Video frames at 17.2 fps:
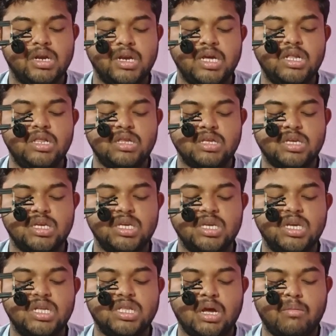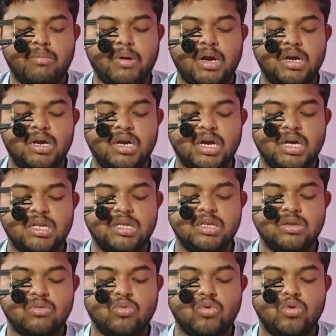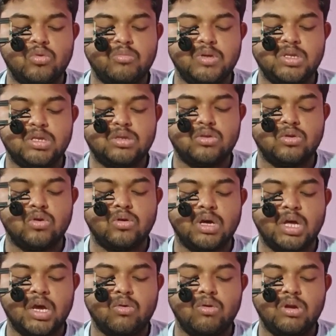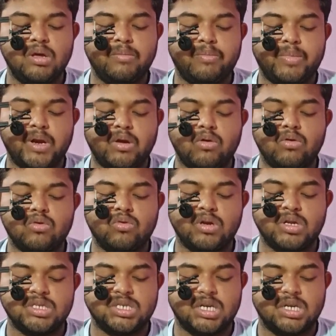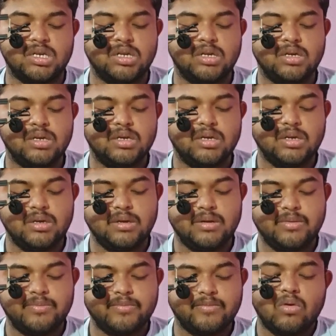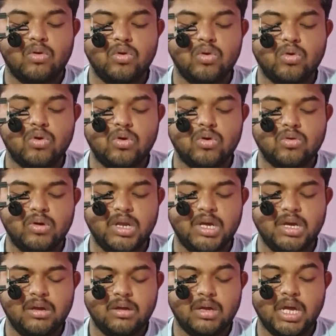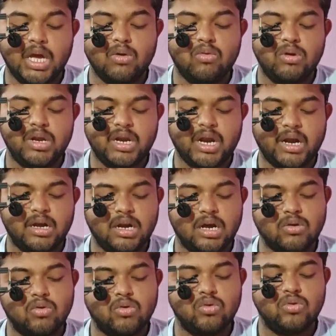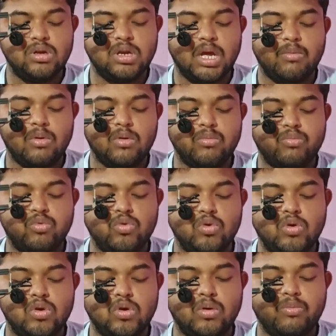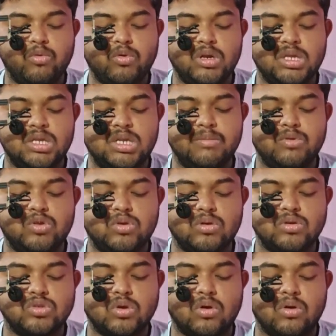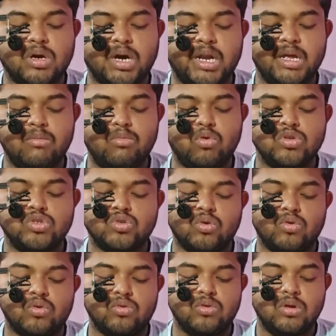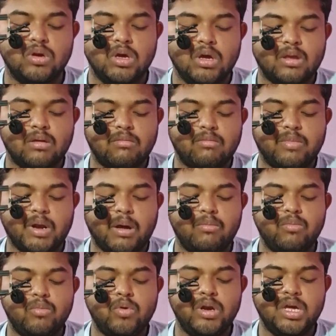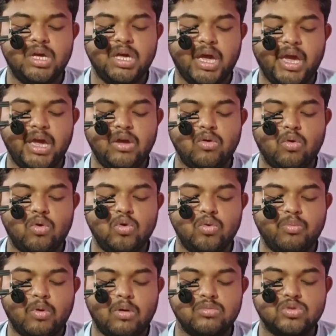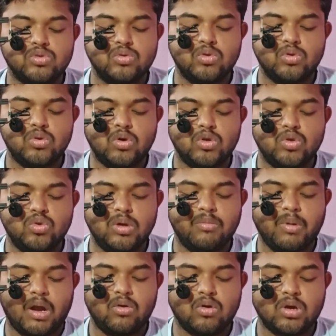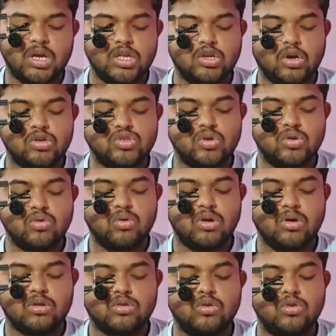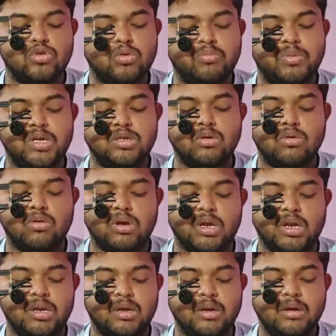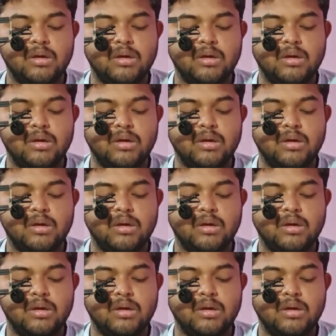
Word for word: নীল গীতা পাণ্ডা কোনো মিত্র এগুলি প্রেরণ করেছেন অনুগ্রহ করে এগুলি রান্না করুন এবং পূর্ণ পরিতৃপ্ত সহকারে ভোজ করুন ব্রাহ্মণী এই অনুপম সুন্দর দুই বালককে দর্শন করে অত্যন্ত প্রীত হলেন